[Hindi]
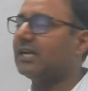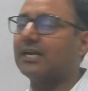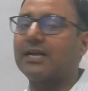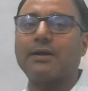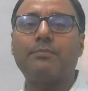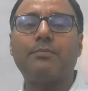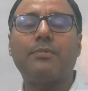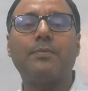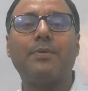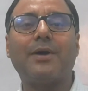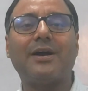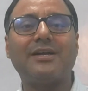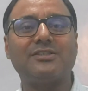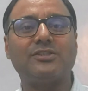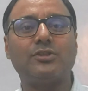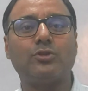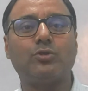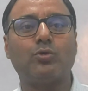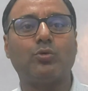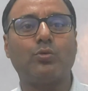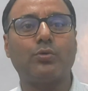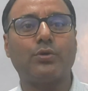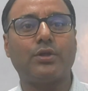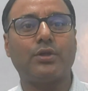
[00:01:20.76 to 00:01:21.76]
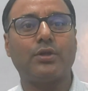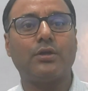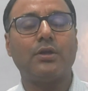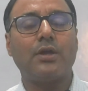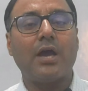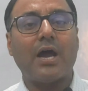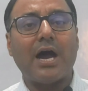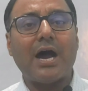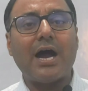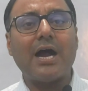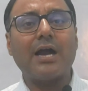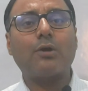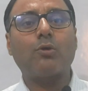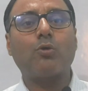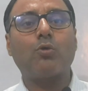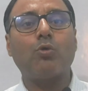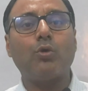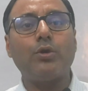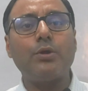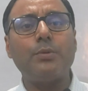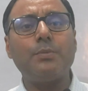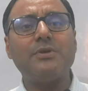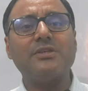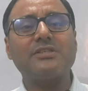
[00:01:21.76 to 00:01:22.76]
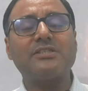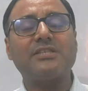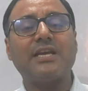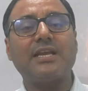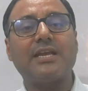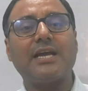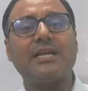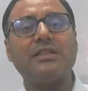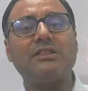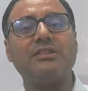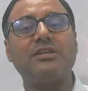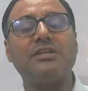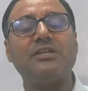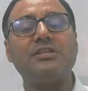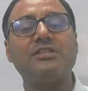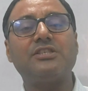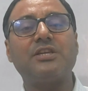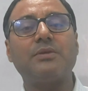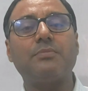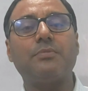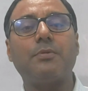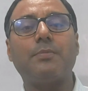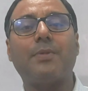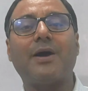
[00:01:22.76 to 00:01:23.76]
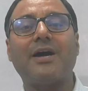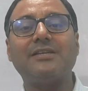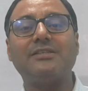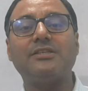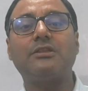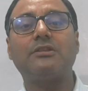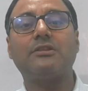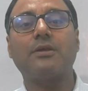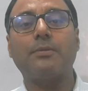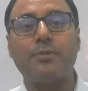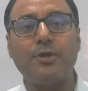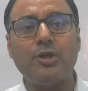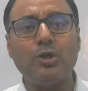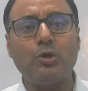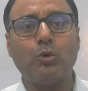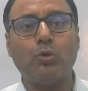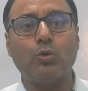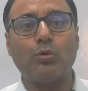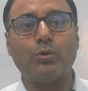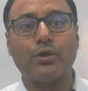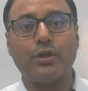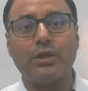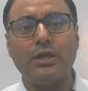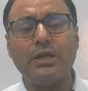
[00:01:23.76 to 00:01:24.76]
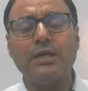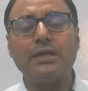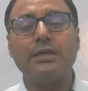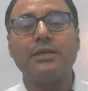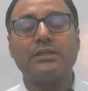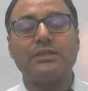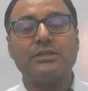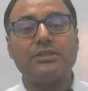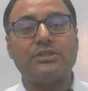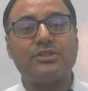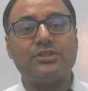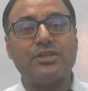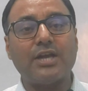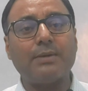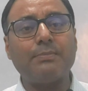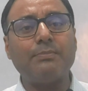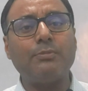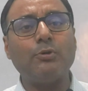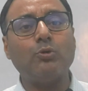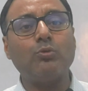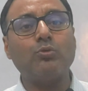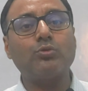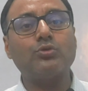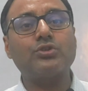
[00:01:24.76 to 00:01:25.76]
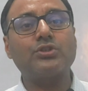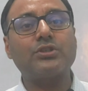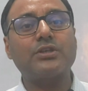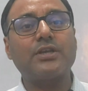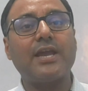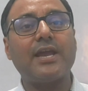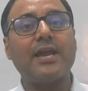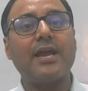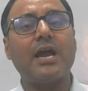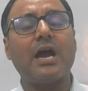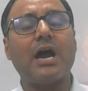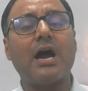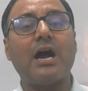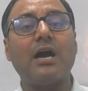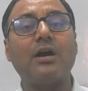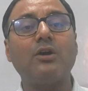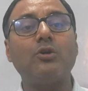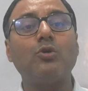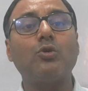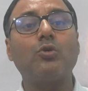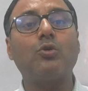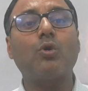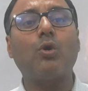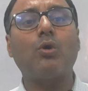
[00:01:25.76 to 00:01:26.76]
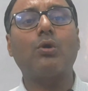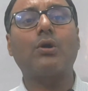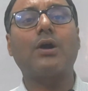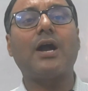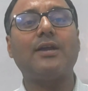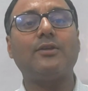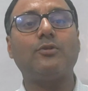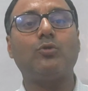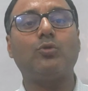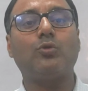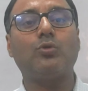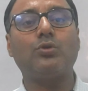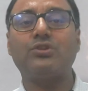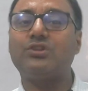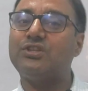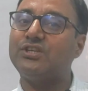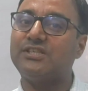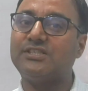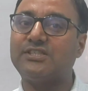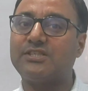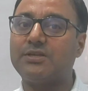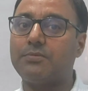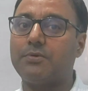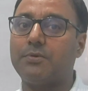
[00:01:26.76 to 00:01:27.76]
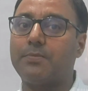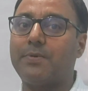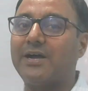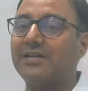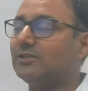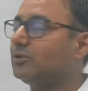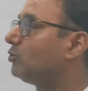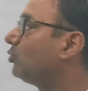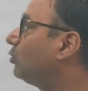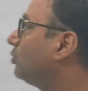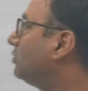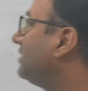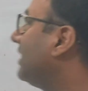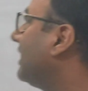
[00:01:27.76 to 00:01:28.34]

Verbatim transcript: से कब विभाजित होगी और कोई भी संख्या तीन से विभाजित तभी होगी जब उसके अंकों का योग तीन से विभाजित हो